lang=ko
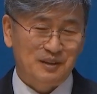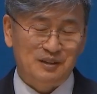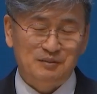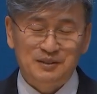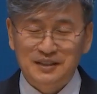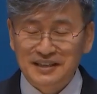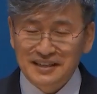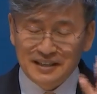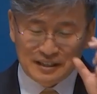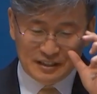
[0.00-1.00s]
여러분
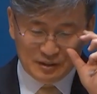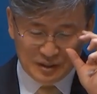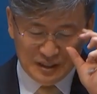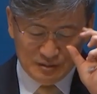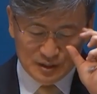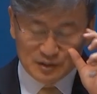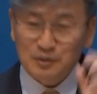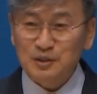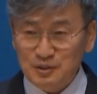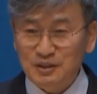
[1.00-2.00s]
기억해
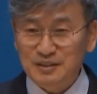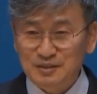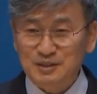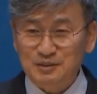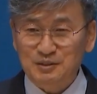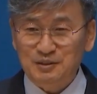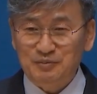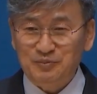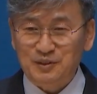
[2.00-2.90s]
주시고 기도해 주시고